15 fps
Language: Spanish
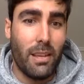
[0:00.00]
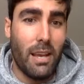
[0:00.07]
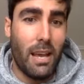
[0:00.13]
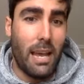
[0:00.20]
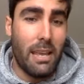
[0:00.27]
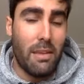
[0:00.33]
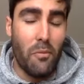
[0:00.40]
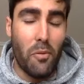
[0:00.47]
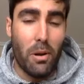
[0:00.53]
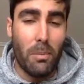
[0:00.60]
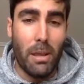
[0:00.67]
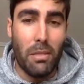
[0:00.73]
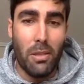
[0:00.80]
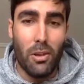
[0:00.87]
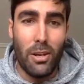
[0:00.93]
hay
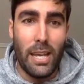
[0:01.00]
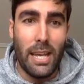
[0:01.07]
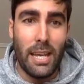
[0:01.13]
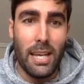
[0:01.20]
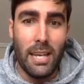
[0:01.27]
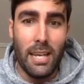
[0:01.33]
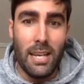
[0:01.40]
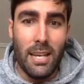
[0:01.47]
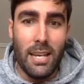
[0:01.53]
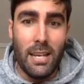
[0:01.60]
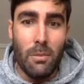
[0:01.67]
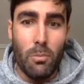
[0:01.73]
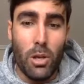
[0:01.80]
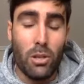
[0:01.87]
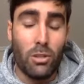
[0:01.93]
informaciones
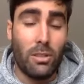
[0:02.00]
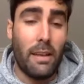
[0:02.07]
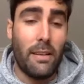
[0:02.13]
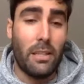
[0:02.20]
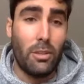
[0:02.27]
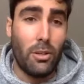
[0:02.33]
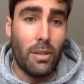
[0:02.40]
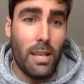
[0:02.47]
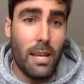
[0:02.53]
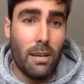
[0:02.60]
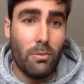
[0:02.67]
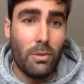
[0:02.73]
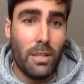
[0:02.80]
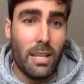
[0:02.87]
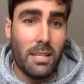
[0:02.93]
muy contradictorias,
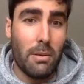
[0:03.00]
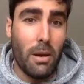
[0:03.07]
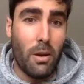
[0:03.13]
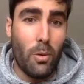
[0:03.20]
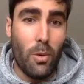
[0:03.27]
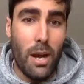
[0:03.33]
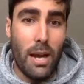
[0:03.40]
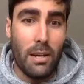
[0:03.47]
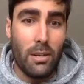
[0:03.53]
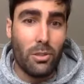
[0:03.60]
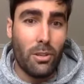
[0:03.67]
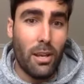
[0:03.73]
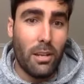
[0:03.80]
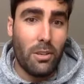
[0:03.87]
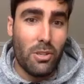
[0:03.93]
un día se va a jugar,
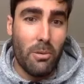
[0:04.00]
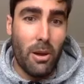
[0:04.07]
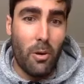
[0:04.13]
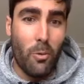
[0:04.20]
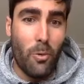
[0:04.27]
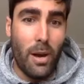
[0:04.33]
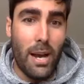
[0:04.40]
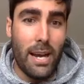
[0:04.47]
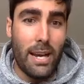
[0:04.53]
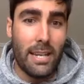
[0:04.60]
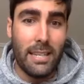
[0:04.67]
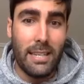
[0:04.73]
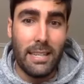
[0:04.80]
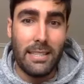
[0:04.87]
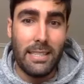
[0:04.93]
otro día no se va a jugar,
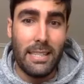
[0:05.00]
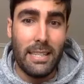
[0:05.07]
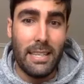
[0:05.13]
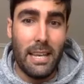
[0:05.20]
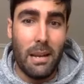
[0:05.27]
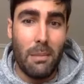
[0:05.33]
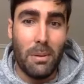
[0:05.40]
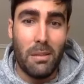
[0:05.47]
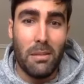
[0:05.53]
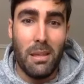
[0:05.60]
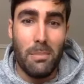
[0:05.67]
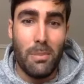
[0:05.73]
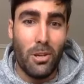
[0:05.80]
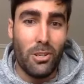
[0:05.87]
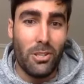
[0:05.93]
que si al
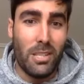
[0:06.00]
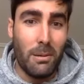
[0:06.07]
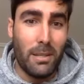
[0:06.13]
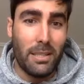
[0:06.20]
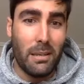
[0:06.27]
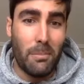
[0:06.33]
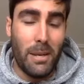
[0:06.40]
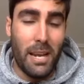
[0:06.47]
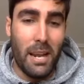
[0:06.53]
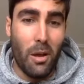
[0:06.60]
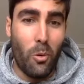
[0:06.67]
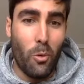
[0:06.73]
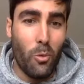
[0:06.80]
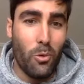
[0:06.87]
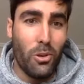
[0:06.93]
principio se iba a terminar en
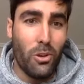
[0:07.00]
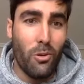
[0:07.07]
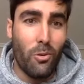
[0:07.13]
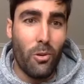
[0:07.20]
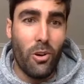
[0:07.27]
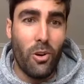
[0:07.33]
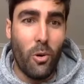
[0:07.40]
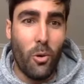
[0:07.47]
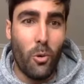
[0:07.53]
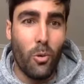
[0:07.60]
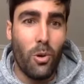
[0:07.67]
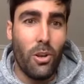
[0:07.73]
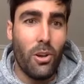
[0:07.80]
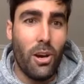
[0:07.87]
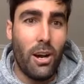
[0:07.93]
junio, luego en
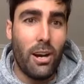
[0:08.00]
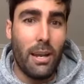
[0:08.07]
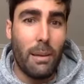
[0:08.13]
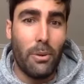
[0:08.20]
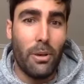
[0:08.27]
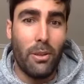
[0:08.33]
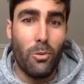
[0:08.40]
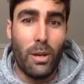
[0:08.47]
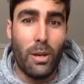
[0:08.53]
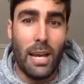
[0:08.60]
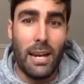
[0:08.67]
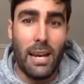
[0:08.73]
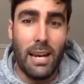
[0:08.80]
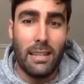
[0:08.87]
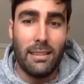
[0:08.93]
julio, ahora puede
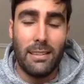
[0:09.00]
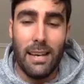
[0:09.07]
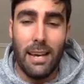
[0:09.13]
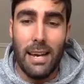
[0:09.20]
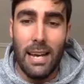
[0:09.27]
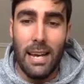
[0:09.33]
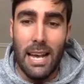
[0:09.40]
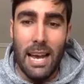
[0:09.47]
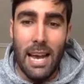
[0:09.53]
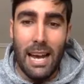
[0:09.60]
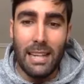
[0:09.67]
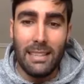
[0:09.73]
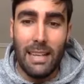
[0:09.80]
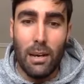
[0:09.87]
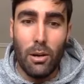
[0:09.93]
durar hasta,
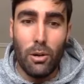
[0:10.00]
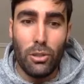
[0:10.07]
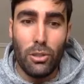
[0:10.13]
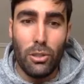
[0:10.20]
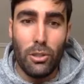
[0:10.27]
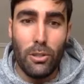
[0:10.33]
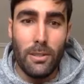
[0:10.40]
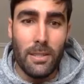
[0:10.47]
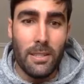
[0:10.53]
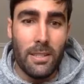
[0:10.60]
hasta agosto.